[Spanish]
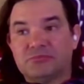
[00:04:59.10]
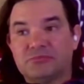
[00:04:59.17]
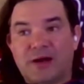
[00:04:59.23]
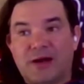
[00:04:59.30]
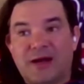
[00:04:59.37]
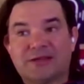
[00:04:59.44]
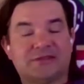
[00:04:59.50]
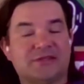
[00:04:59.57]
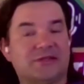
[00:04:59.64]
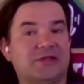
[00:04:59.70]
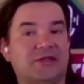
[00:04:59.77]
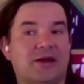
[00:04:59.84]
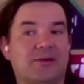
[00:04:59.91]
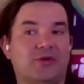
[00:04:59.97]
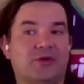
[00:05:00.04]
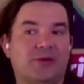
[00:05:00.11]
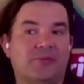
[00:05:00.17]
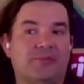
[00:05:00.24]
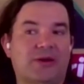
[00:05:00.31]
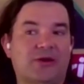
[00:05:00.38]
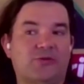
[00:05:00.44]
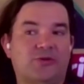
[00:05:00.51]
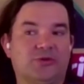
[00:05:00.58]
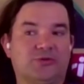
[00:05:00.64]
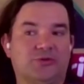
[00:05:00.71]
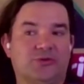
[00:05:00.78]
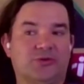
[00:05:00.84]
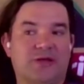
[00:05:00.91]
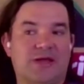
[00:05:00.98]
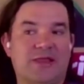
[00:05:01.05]
van a ser, digamos, que el pan nuestro
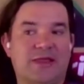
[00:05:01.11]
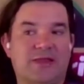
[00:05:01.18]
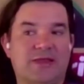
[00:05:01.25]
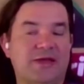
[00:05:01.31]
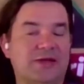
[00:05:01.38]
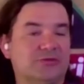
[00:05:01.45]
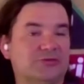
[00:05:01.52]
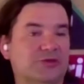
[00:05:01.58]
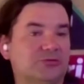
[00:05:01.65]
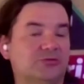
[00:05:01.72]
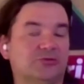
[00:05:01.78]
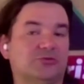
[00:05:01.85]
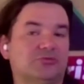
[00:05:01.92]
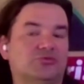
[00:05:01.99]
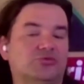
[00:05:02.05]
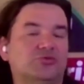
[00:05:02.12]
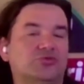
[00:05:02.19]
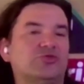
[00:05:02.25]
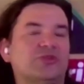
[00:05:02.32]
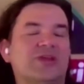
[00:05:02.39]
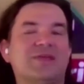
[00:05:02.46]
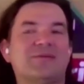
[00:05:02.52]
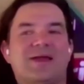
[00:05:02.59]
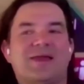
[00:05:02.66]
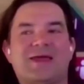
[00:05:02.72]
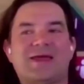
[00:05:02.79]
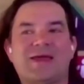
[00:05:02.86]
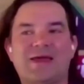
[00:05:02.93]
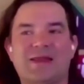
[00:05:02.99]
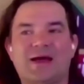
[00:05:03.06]
de cada día. O sea, tú no, tú no tienes
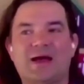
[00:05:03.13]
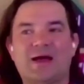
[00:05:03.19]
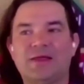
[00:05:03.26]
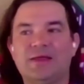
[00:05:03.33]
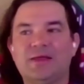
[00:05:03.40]
manera